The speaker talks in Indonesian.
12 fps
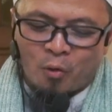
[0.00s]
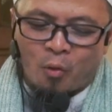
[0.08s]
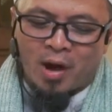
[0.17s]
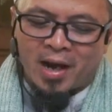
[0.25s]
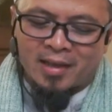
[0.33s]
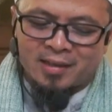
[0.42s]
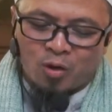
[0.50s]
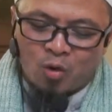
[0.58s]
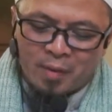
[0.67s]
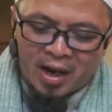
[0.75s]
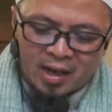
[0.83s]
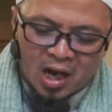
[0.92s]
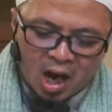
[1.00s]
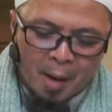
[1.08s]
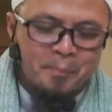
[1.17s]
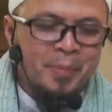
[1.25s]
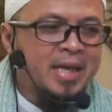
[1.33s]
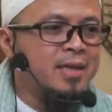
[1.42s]
Wala takum ala
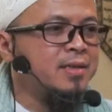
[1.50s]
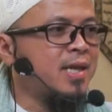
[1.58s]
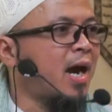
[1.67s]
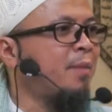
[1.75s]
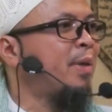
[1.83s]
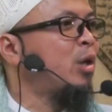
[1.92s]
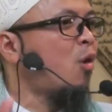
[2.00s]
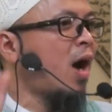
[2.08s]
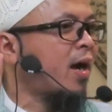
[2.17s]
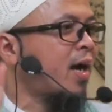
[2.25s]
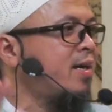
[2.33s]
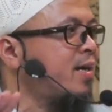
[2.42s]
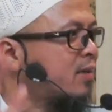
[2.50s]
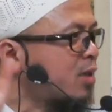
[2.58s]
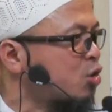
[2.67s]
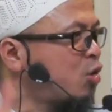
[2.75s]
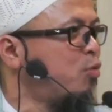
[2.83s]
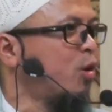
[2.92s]
qabrihi, jangan mendoakan di
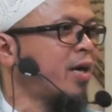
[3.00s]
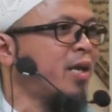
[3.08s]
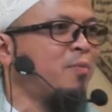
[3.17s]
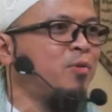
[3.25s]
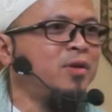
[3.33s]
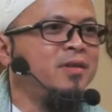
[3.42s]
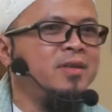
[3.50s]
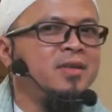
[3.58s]
atas kuburannya pun.